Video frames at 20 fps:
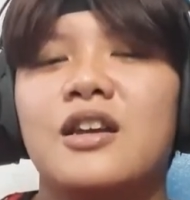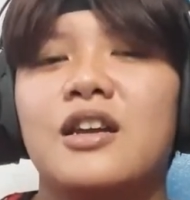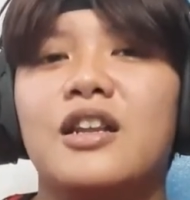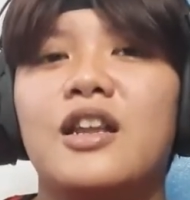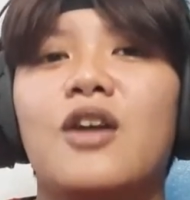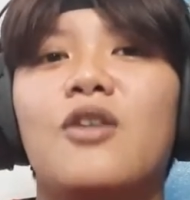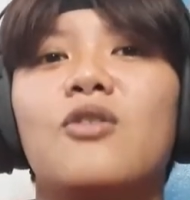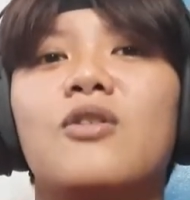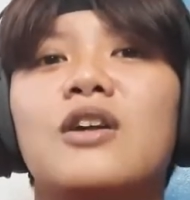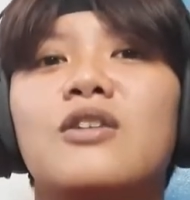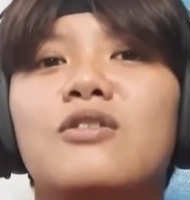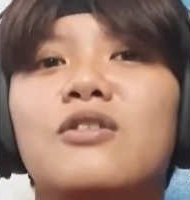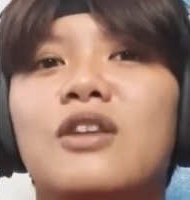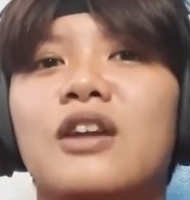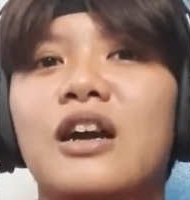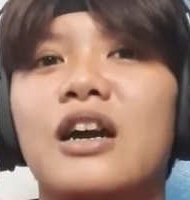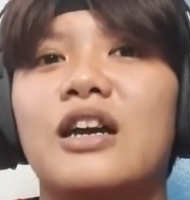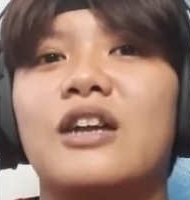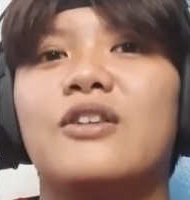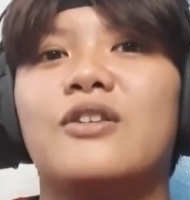Hindi ako ganun
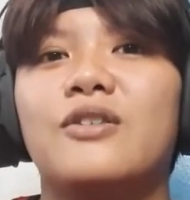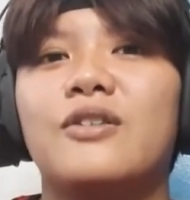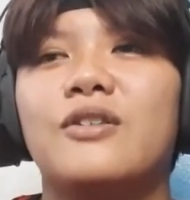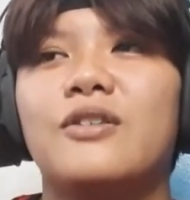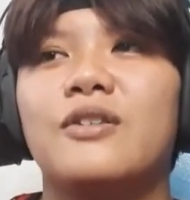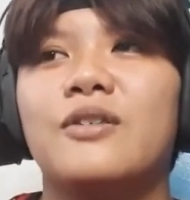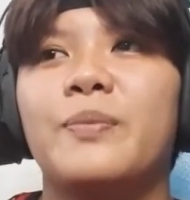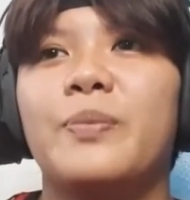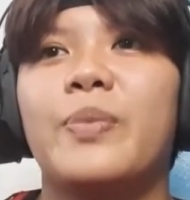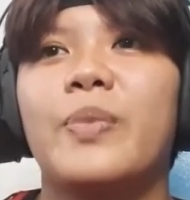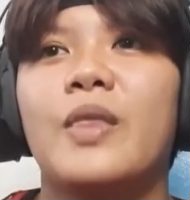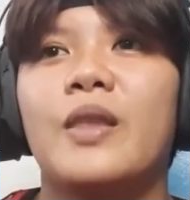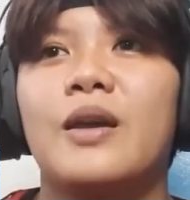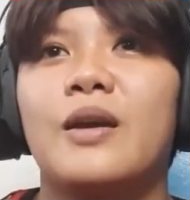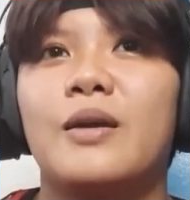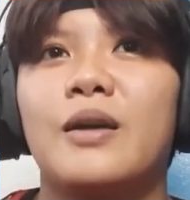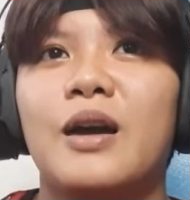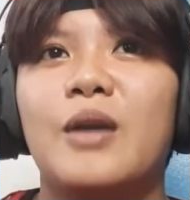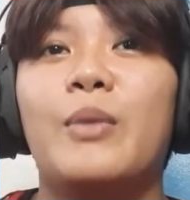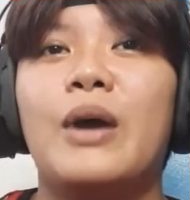ka ano,
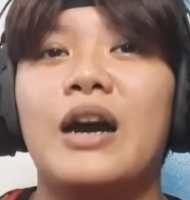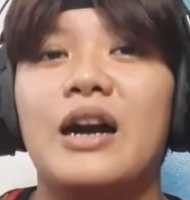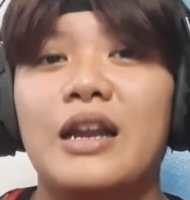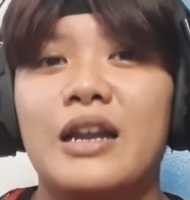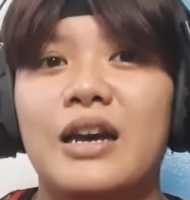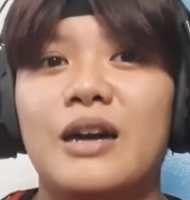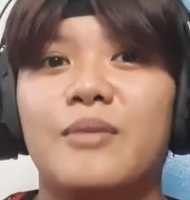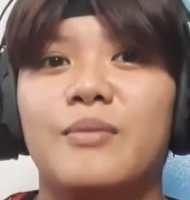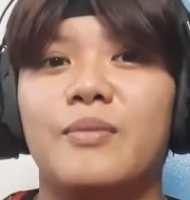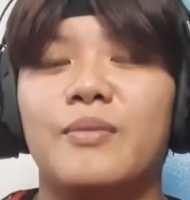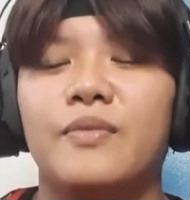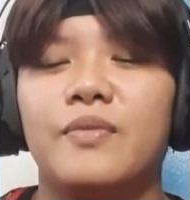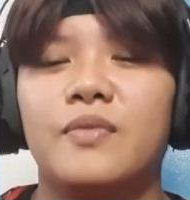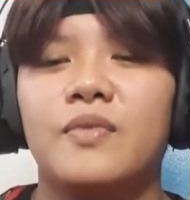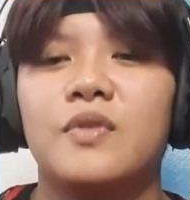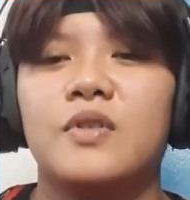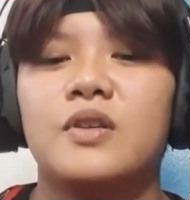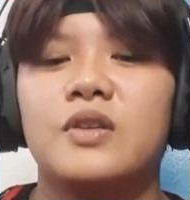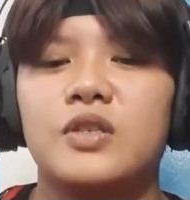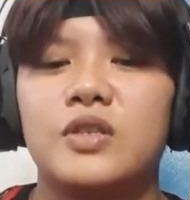kamaalam.
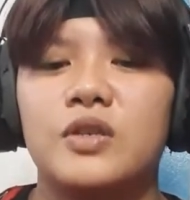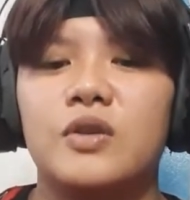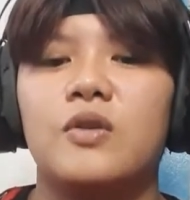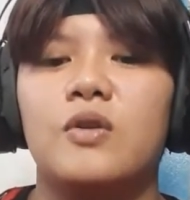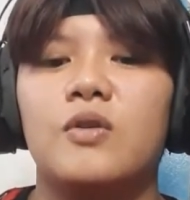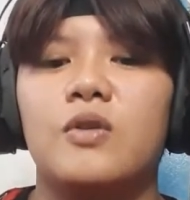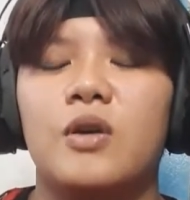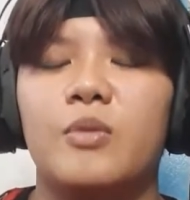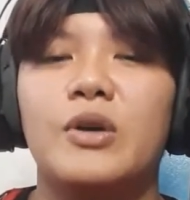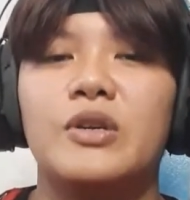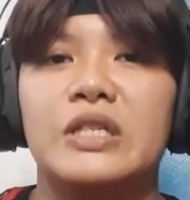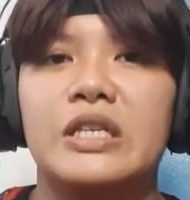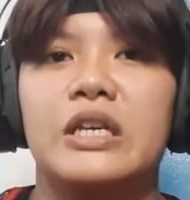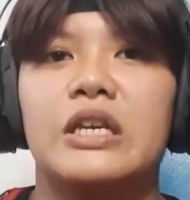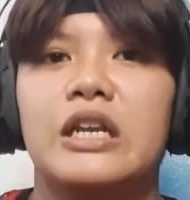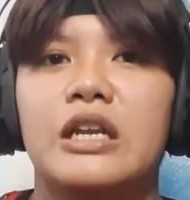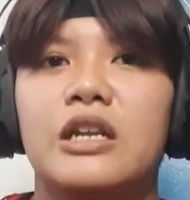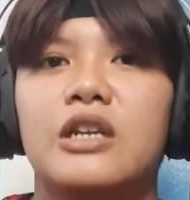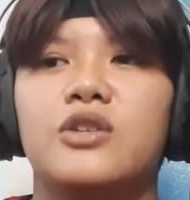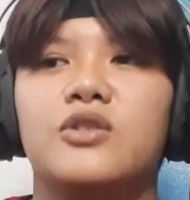So, about
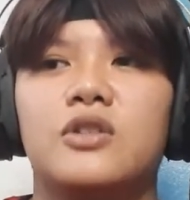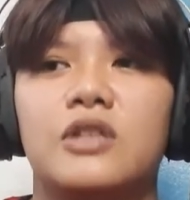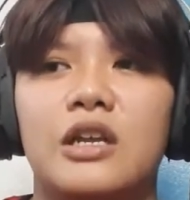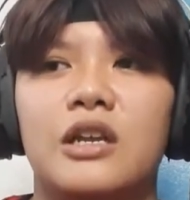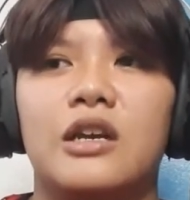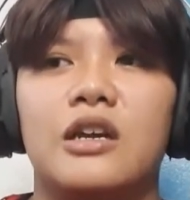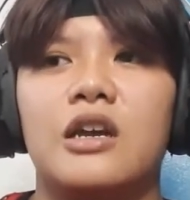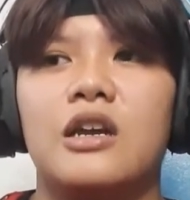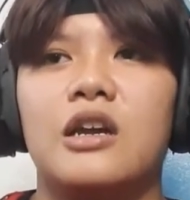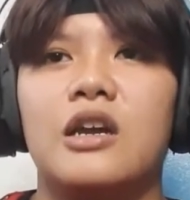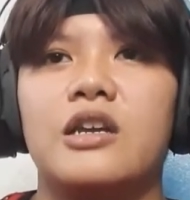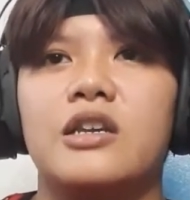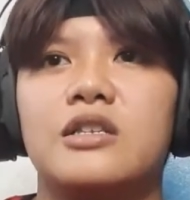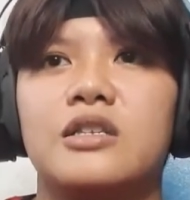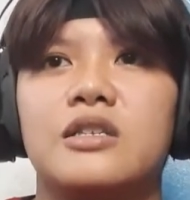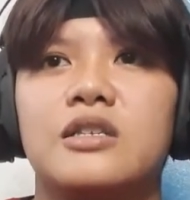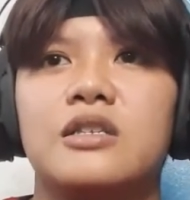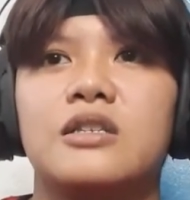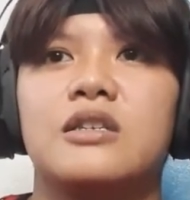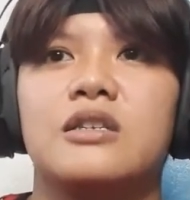sa religion talaga
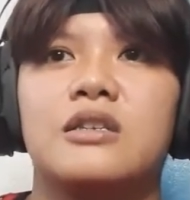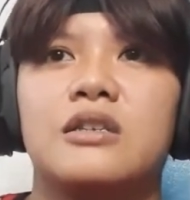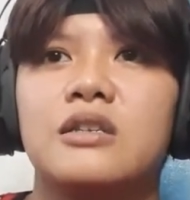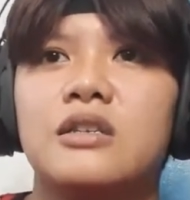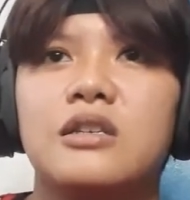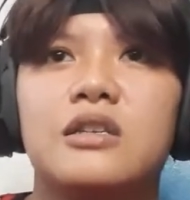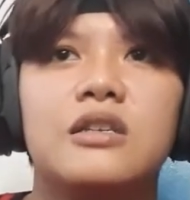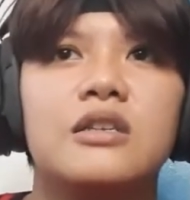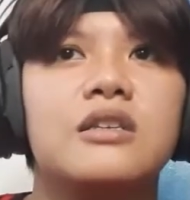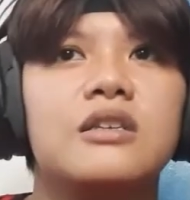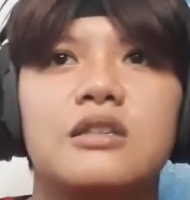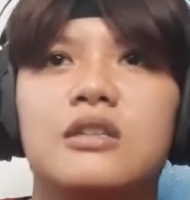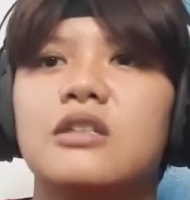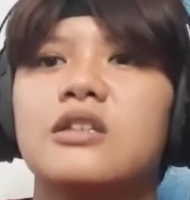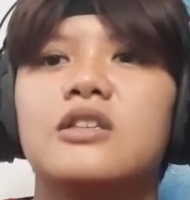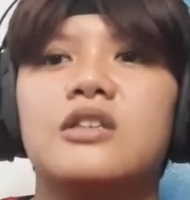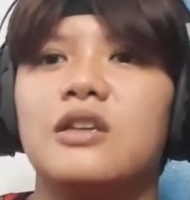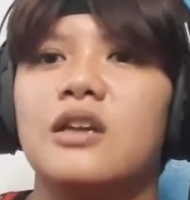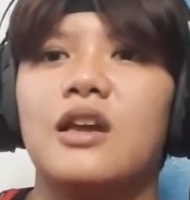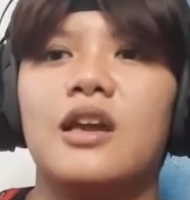guys.
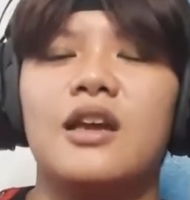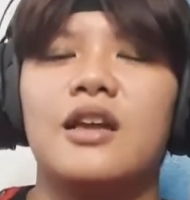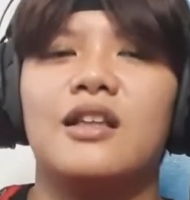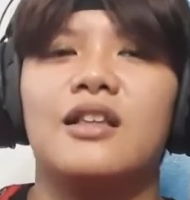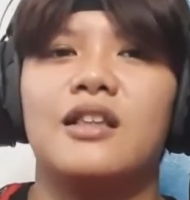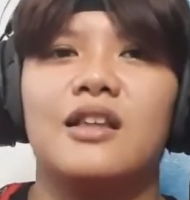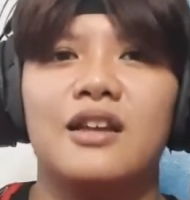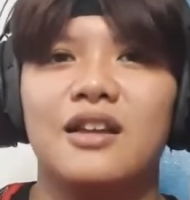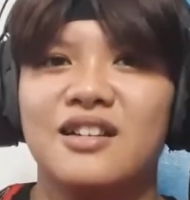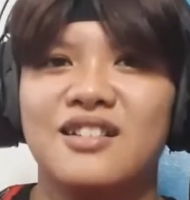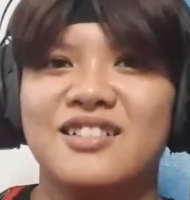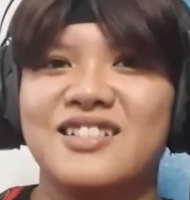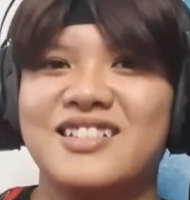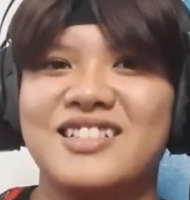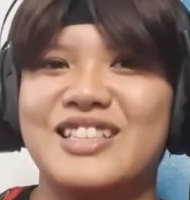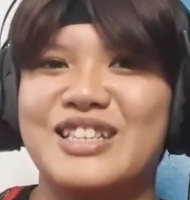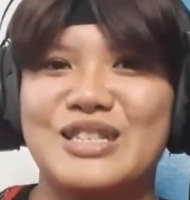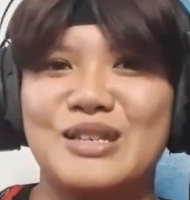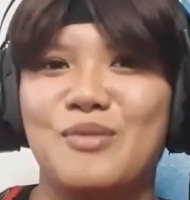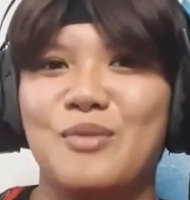And,
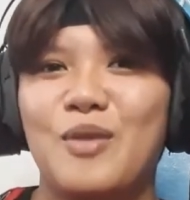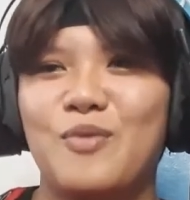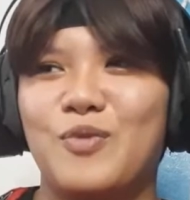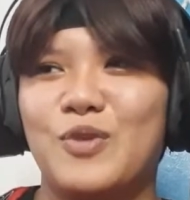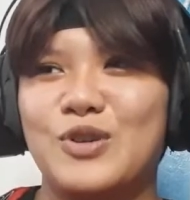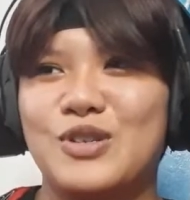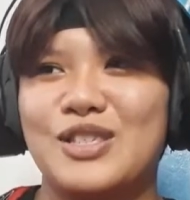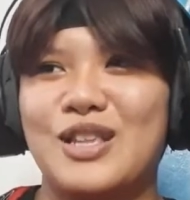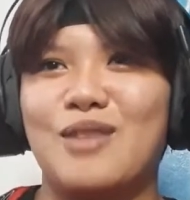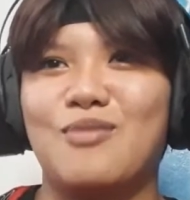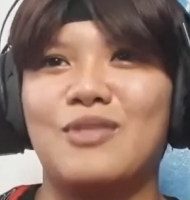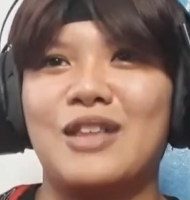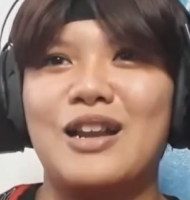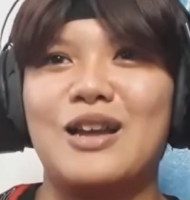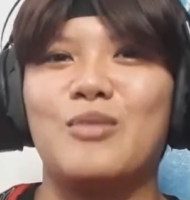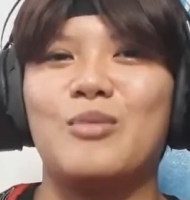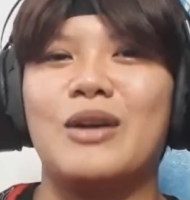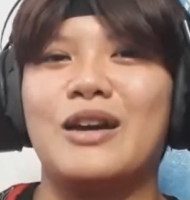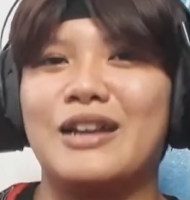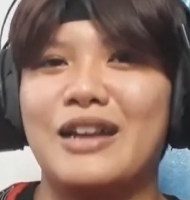it's my first time
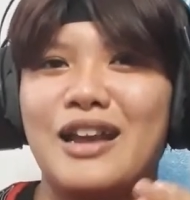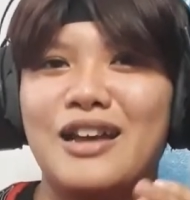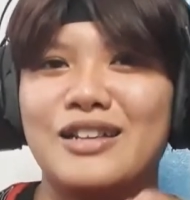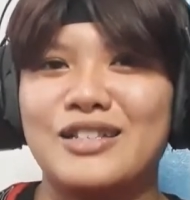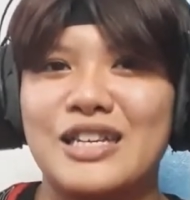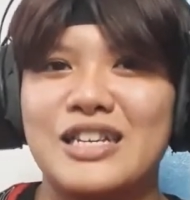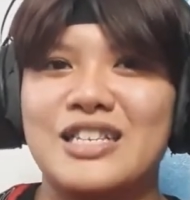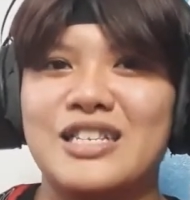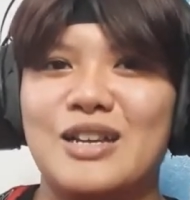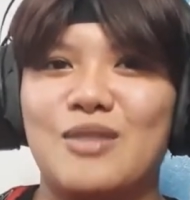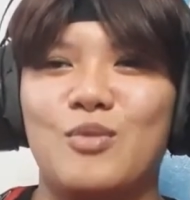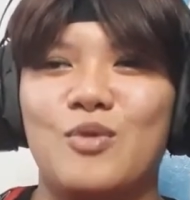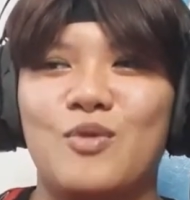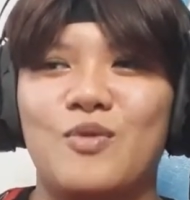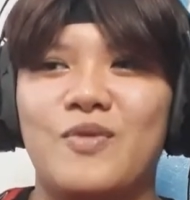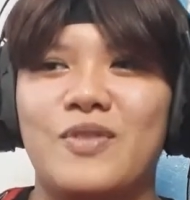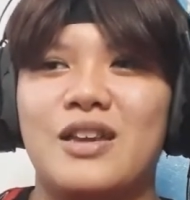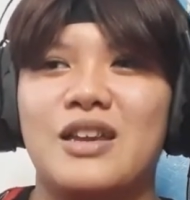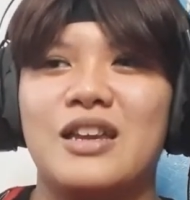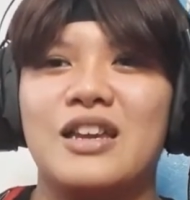talaga mag-react sa isang
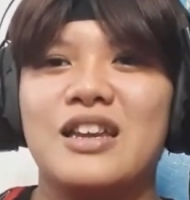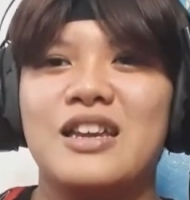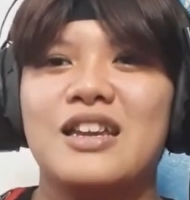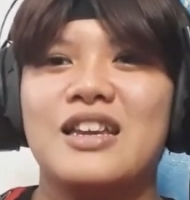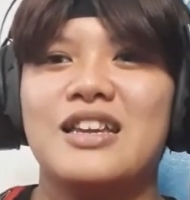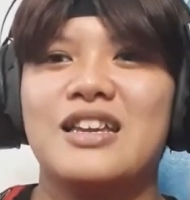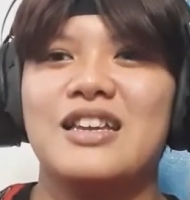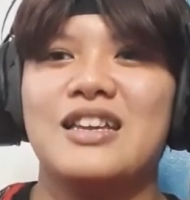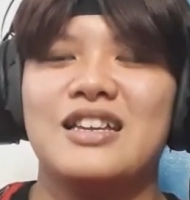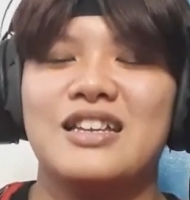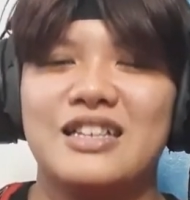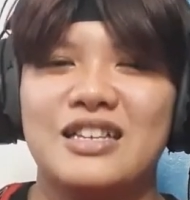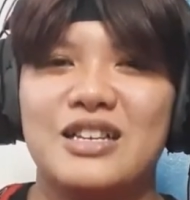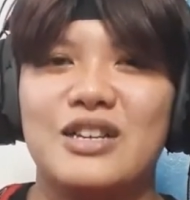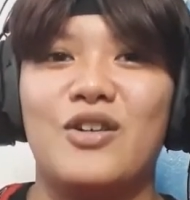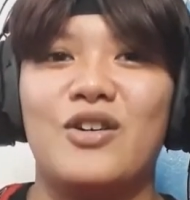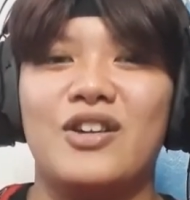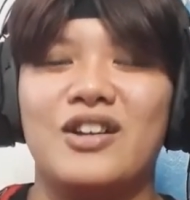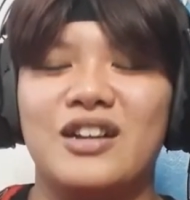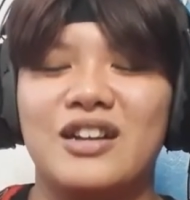movie.
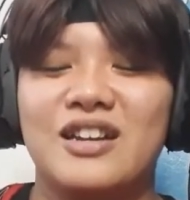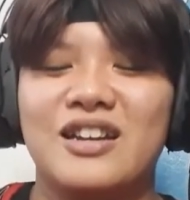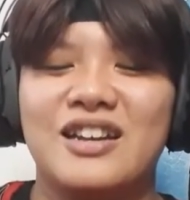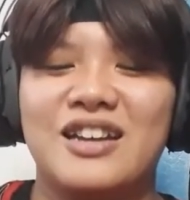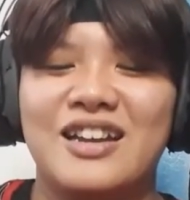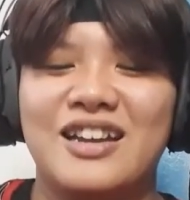Yun.